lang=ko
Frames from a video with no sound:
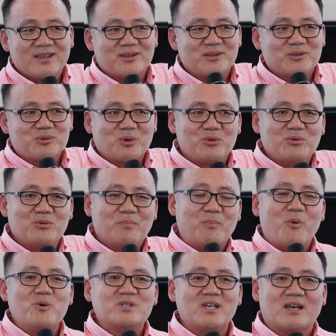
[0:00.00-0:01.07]
그래서 저도
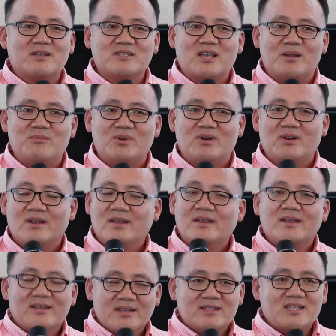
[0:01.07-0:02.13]
봉사하는 삶을
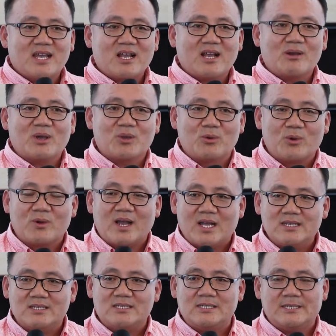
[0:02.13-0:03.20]
살아가게
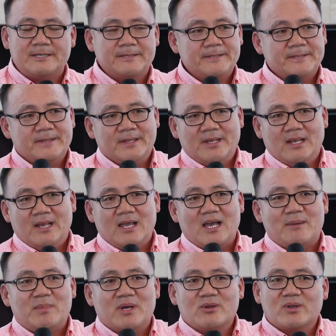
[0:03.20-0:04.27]
노력하듯이
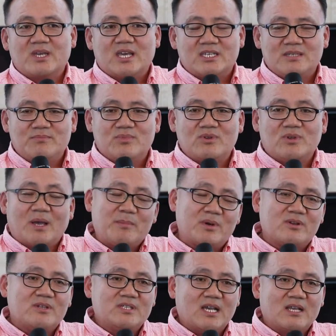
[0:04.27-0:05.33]
아마 여기 계신 분들도 아마
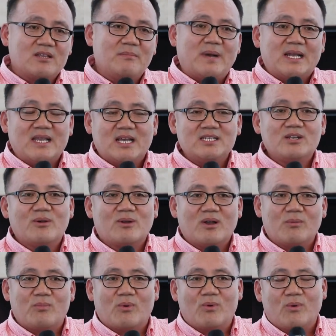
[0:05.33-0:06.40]
그런 생각들을 많이 하실
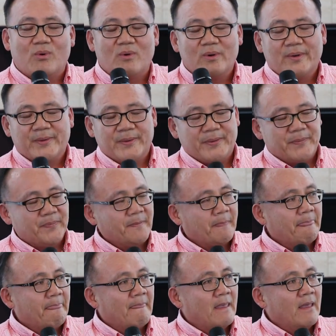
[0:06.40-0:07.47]
거라고 보고
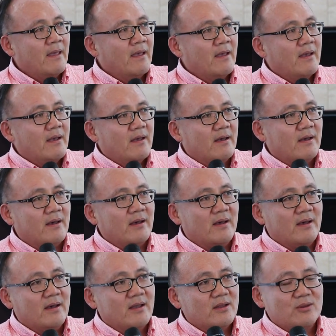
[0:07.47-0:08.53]

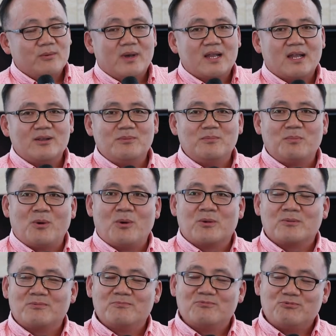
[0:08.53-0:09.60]
어, 또 하나는
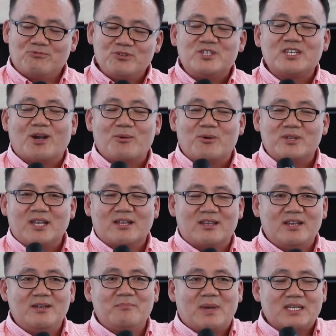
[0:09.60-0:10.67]
뭐 웃자고 그냥
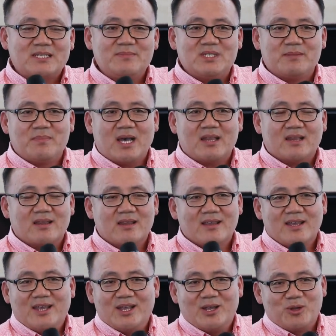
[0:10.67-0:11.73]
드리는 말씀이지만
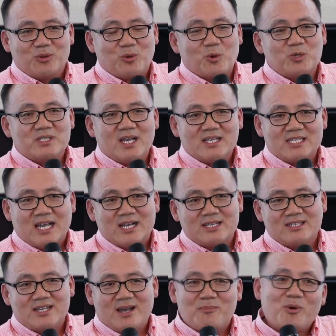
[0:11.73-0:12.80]
노자,
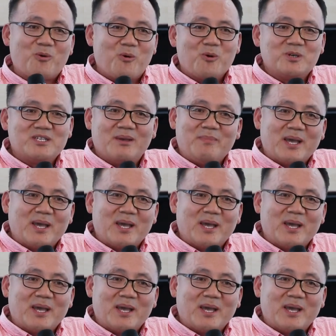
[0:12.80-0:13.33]
장자, 뭐 공자,